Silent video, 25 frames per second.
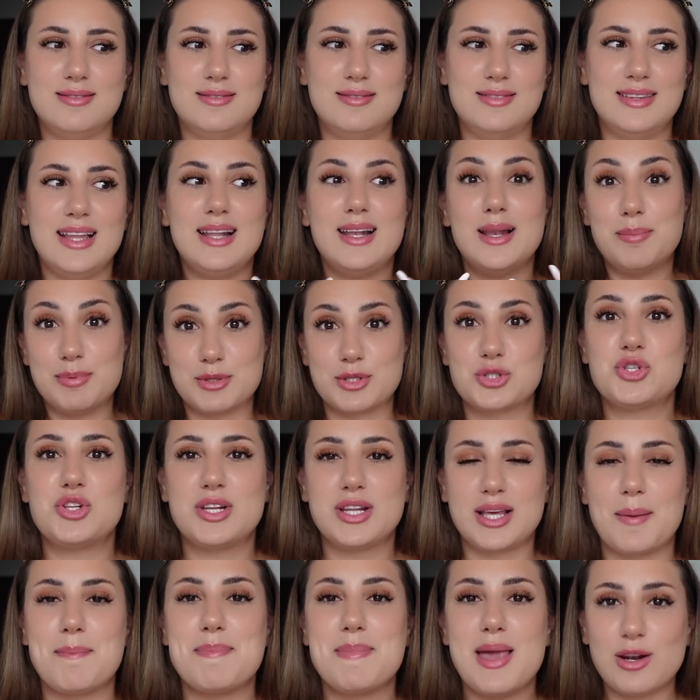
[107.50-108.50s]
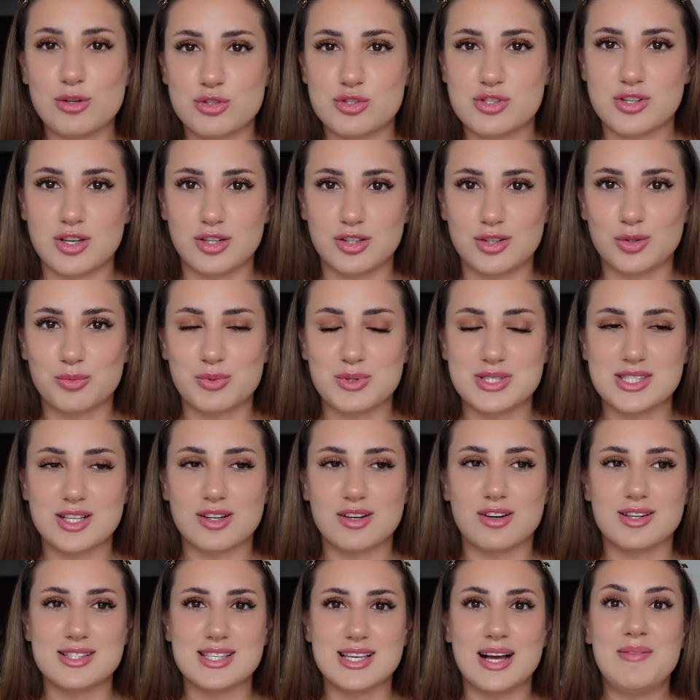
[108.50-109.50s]
delle persone che mi hanno scritto questa
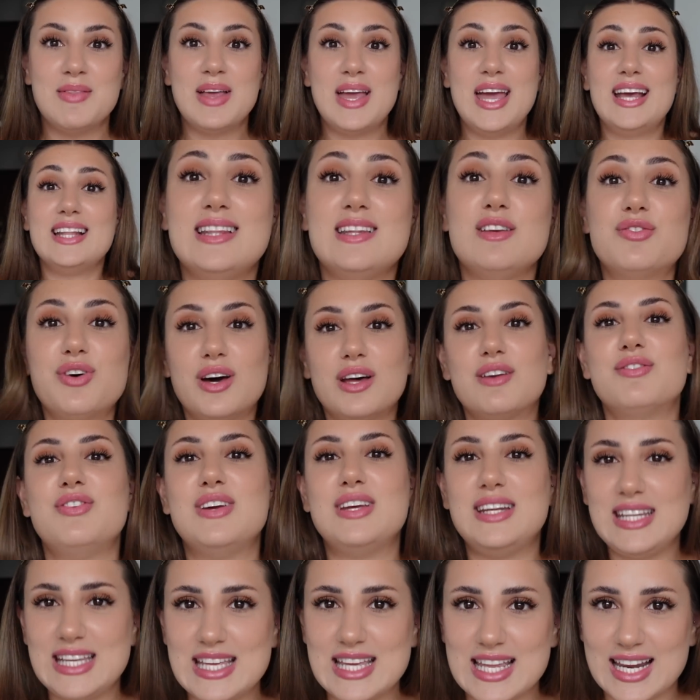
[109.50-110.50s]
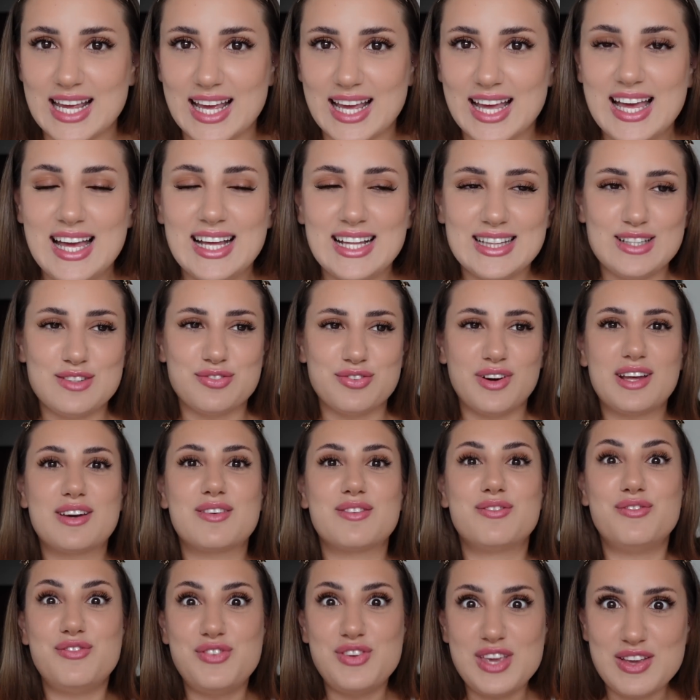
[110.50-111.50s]
cosa, di far venire, di
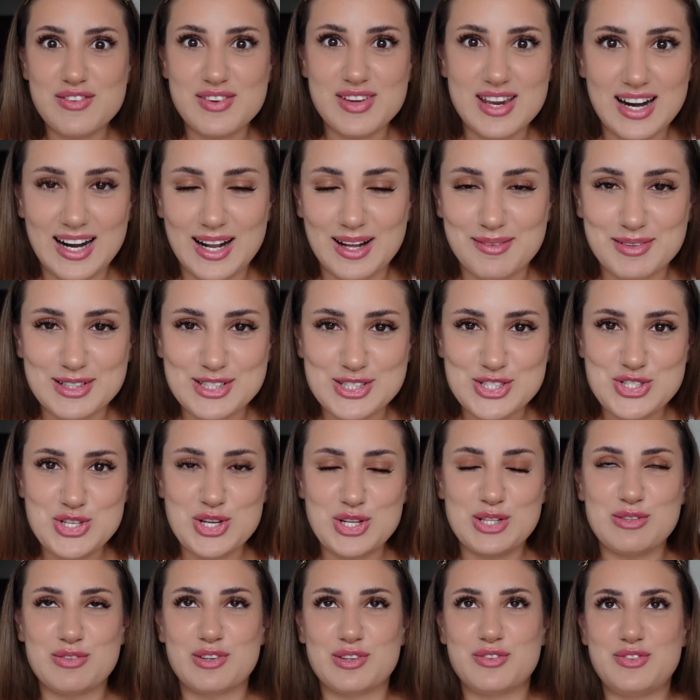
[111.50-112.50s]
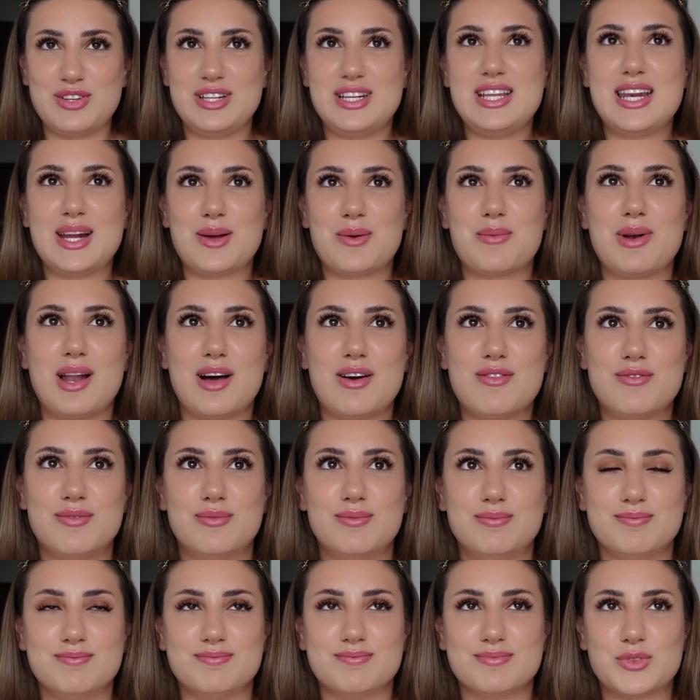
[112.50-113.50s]
far vivere la magia, di far venire
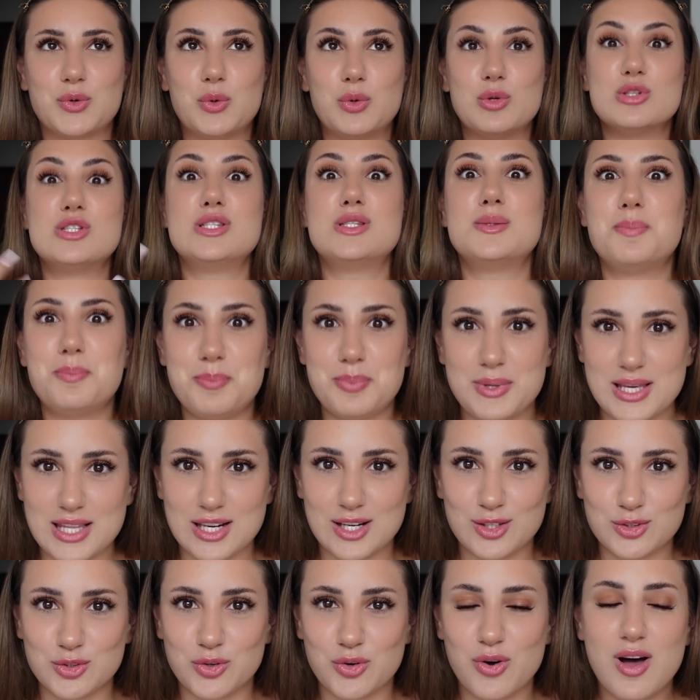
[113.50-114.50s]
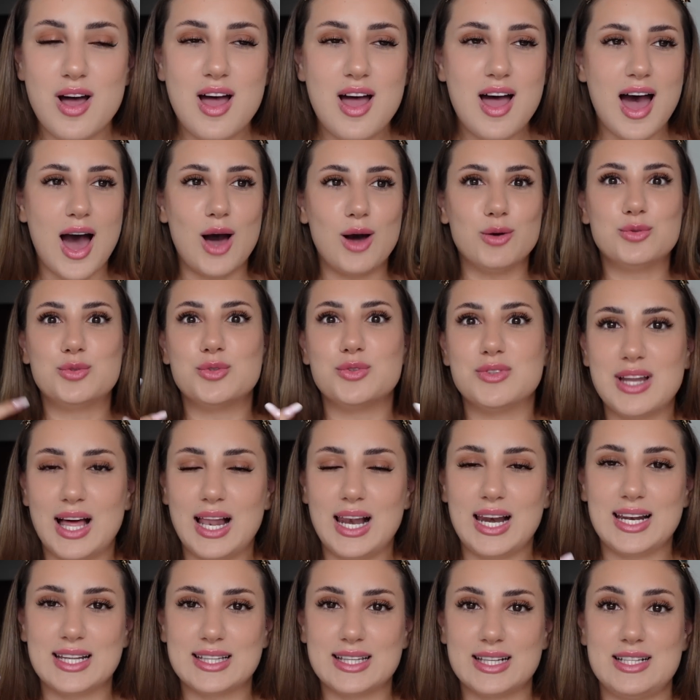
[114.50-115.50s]
quella, quello mm, spirito
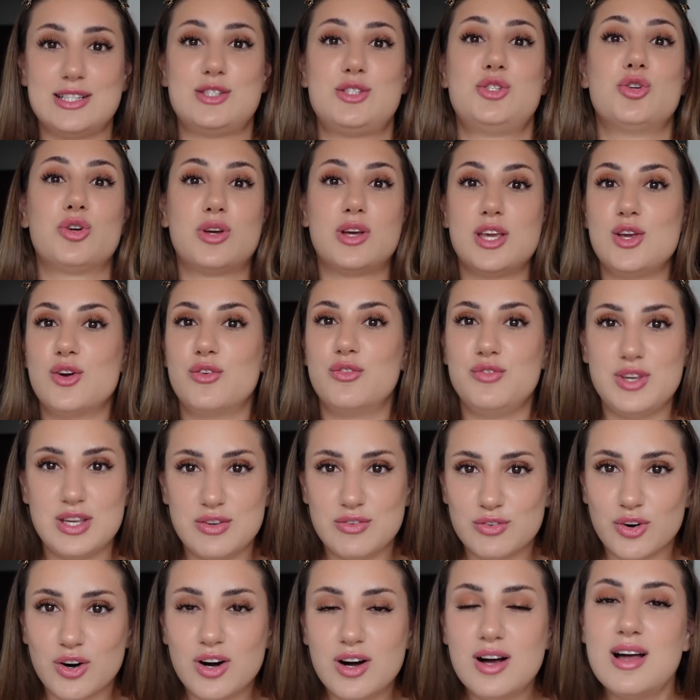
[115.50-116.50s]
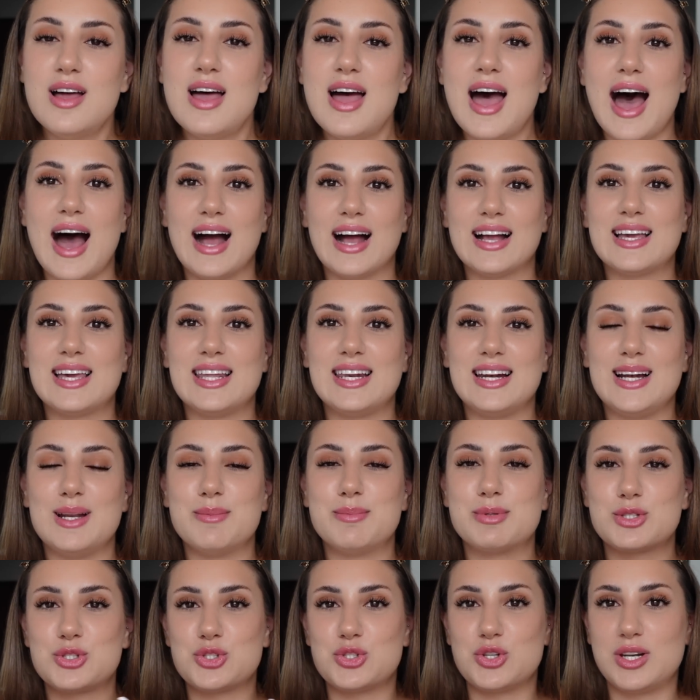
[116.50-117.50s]
autunnale, natalizio che io vivo, anche nelle
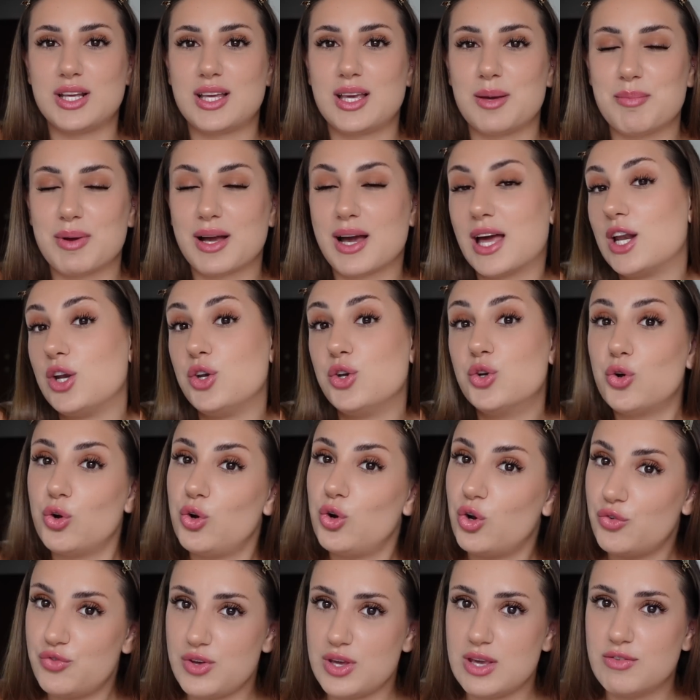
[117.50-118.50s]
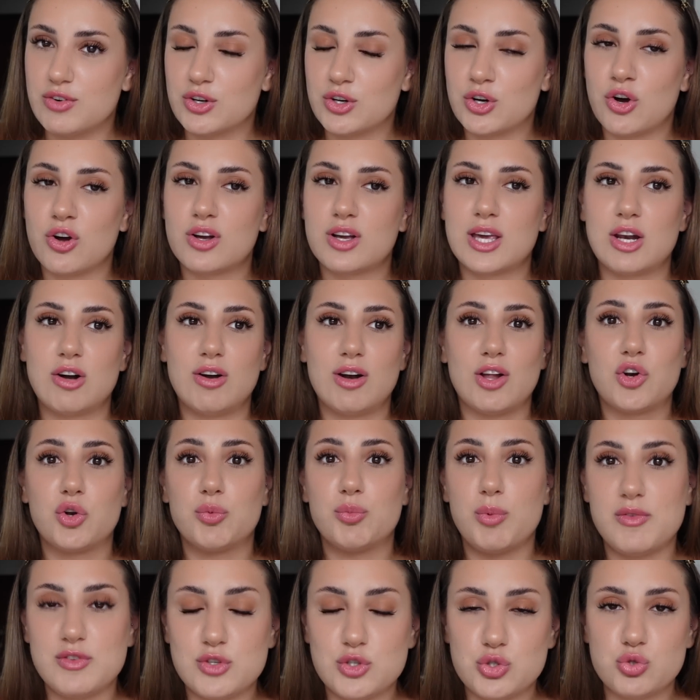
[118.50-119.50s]
persone che magari non lo vivono, che non l'hanno
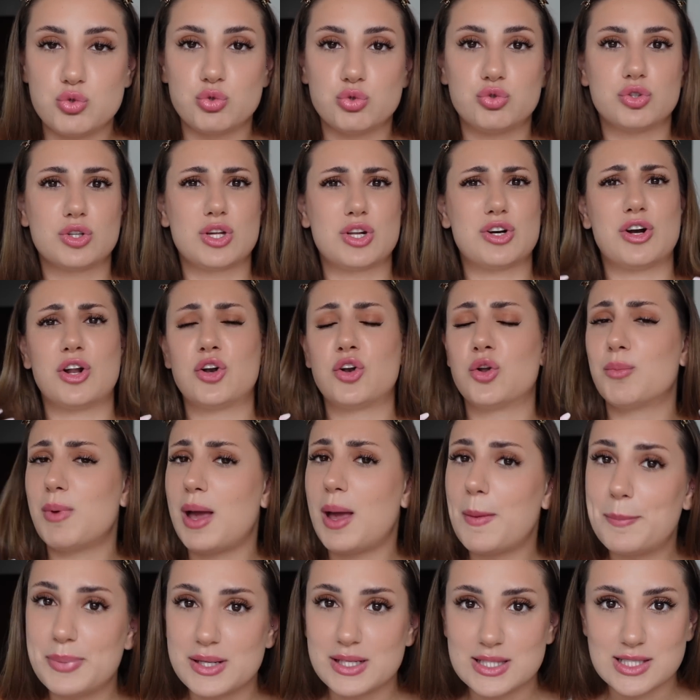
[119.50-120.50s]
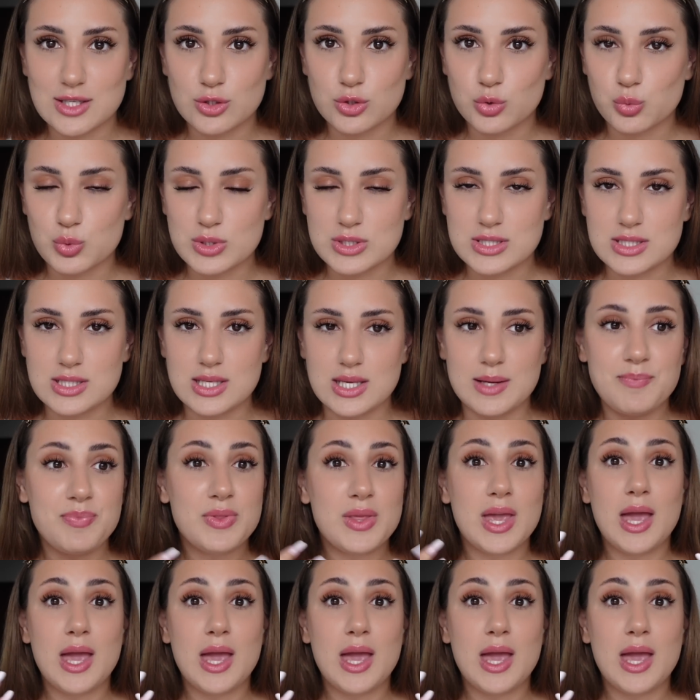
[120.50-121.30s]
mai vissuto, che non hanno mai apprezzato questi